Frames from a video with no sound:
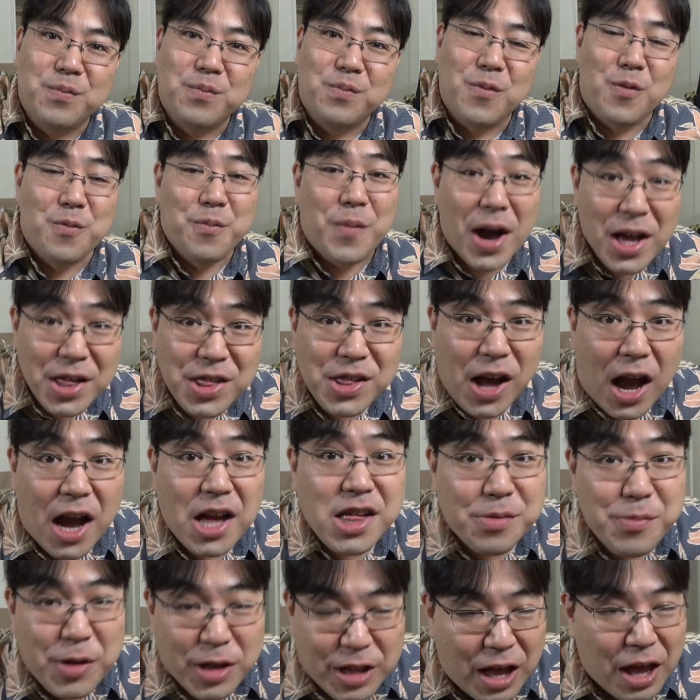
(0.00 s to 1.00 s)
もうマジ
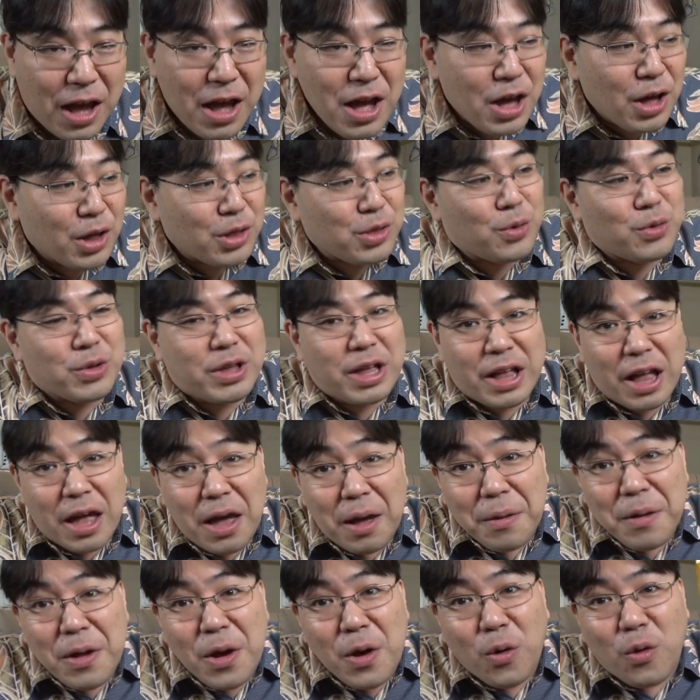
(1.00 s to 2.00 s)
初めてそれで
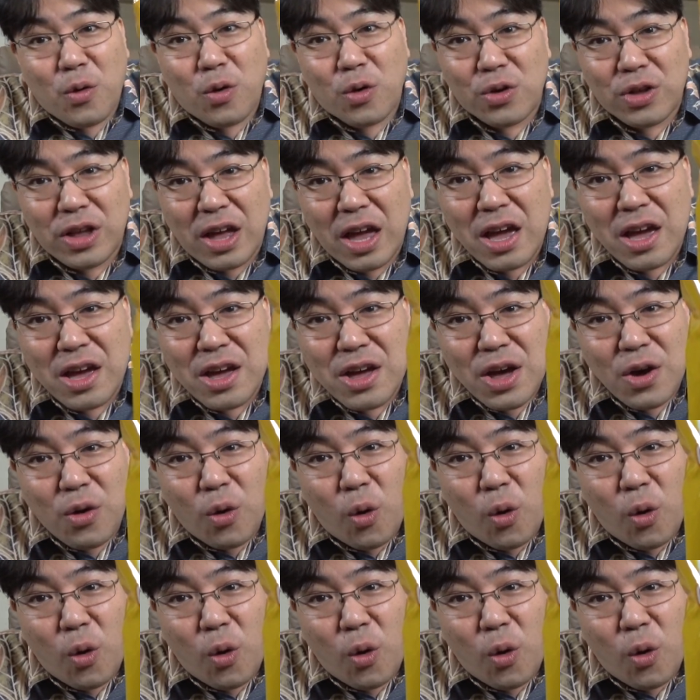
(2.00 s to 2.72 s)
ねこのね